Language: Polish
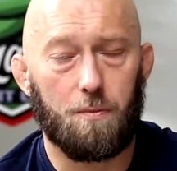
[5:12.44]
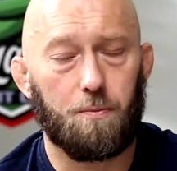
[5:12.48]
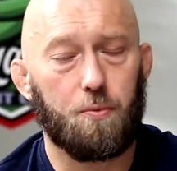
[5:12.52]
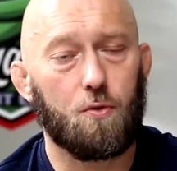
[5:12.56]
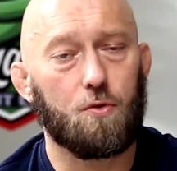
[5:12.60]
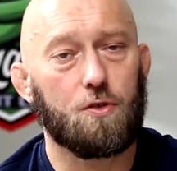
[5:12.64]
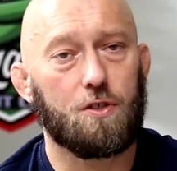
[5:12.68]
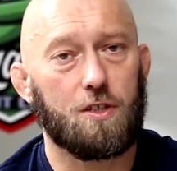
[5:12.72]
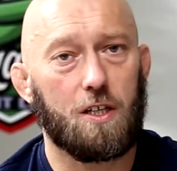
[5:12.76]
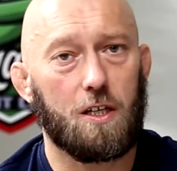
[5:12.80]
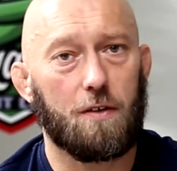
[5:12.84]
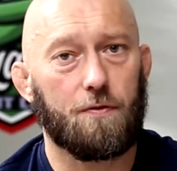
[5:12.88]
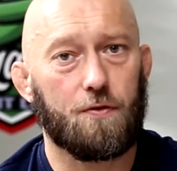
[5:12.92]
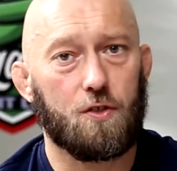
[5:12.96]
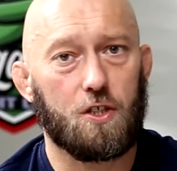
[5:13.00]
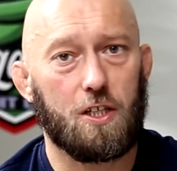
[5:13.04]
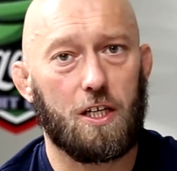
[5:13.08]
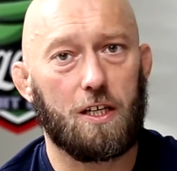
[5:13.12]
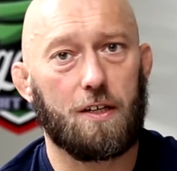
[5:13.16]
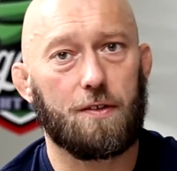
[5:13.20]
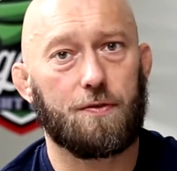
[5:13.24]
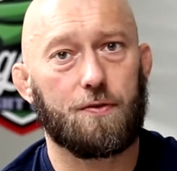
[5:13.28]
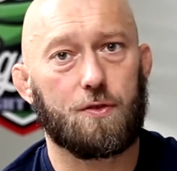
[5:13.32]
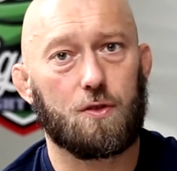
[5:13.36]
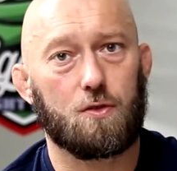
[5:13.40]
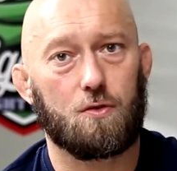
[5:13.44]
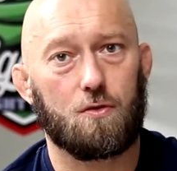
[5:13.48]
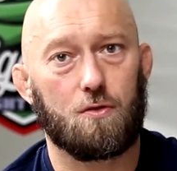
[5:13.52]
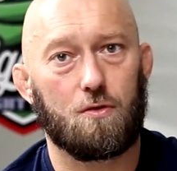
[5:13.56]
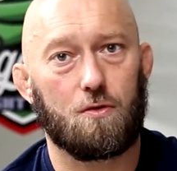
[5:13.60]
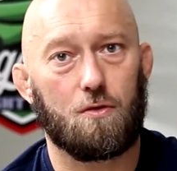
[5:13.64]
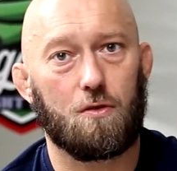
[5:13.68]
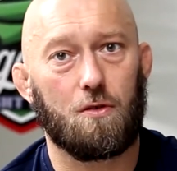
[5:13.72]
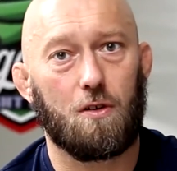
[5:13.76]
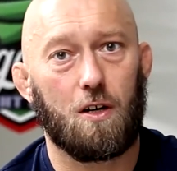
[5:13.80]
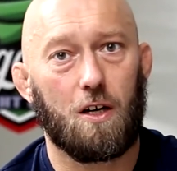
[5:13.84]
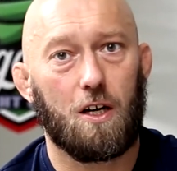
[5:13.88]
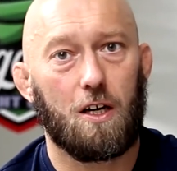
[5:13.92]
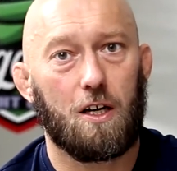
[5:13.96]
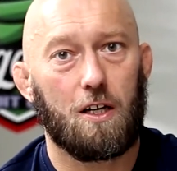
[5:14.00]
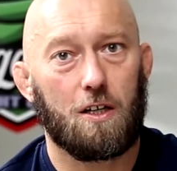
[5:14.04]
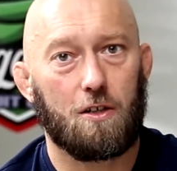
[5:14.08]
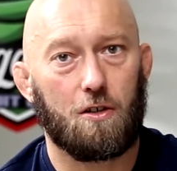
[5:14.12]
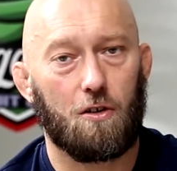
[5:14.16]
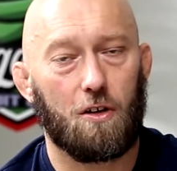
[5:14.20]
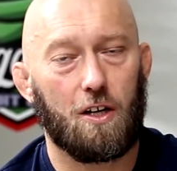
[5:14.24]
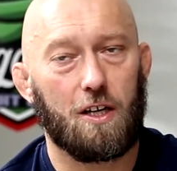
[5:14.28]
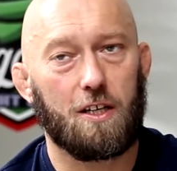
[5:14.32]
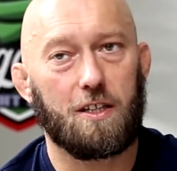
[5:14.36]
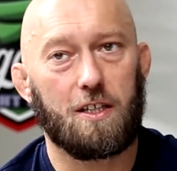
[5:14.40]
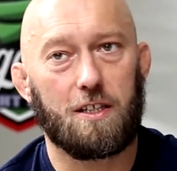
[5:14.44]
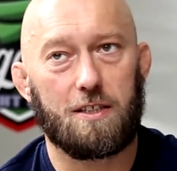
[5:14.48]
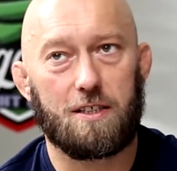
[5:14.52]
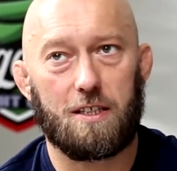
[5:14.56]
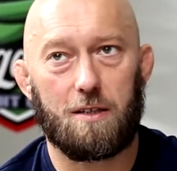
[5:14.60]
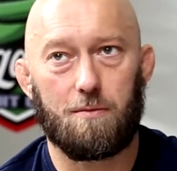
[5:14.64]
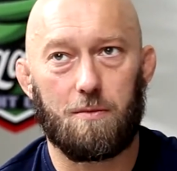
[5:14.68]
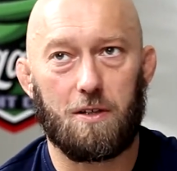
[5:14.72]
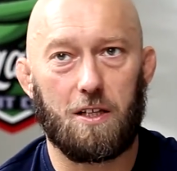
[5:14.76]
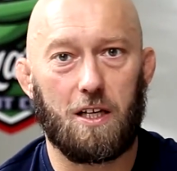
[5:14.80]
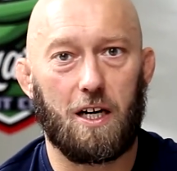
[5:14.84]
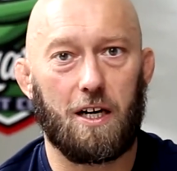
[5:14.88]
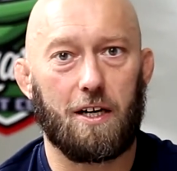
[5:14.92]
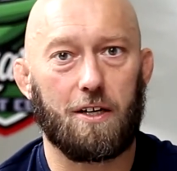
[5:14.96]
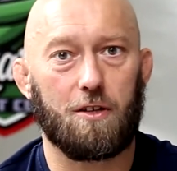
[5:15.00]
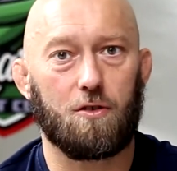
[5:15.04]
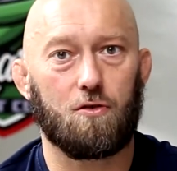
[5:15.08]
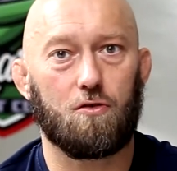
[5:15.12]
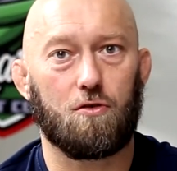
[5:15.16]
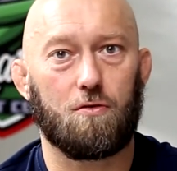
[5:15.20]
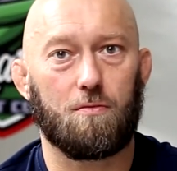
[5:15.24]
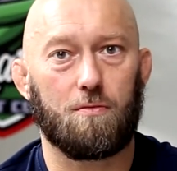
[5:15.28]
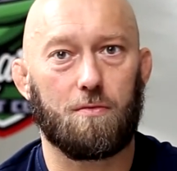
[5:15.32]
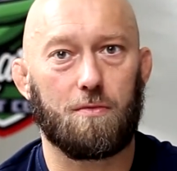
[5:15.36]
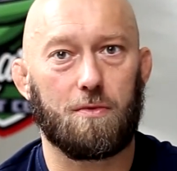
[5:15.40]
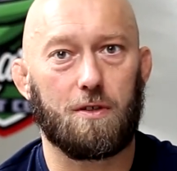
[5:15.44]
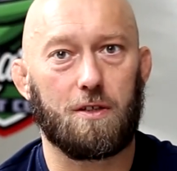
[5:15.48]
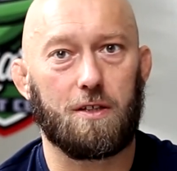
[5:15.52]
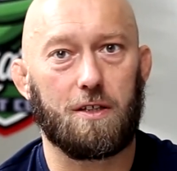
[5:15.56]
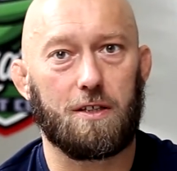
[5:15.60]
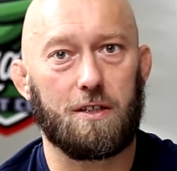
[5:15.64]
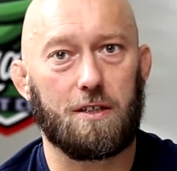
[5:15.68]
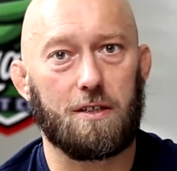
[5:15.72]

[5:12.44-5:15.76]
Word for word: Później w czerwcu Kolejne seminarium, e,